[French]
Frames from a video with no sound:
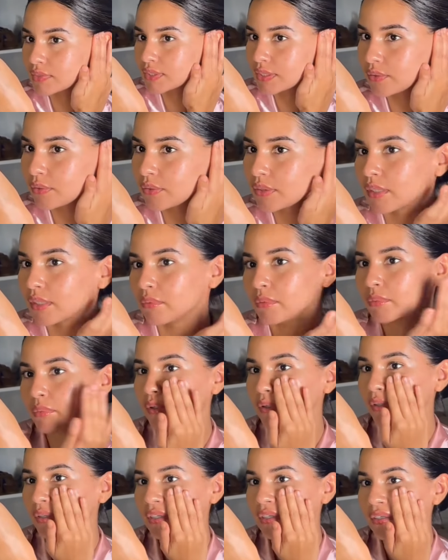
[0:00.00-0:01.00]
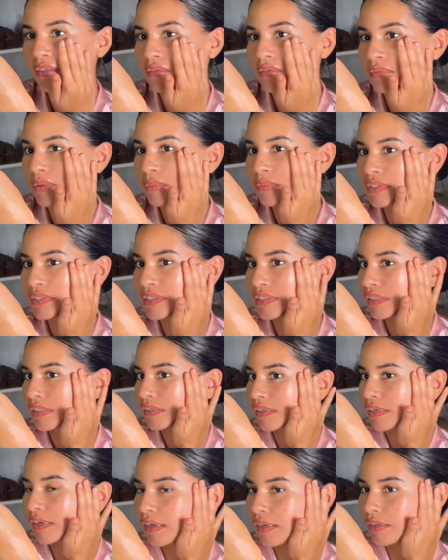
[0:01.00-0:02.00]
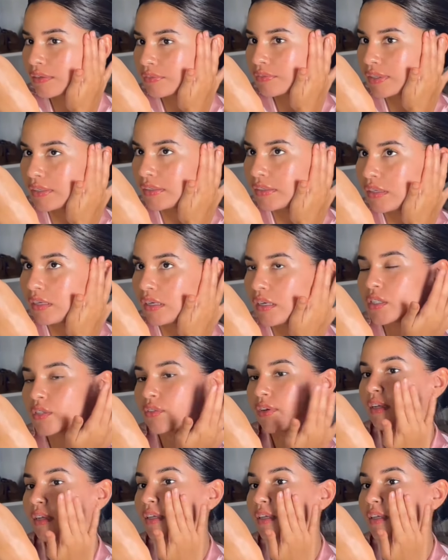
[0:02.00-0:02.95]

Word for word: C'est ok mes beautés, ma petite skincare elle est faite et là je vais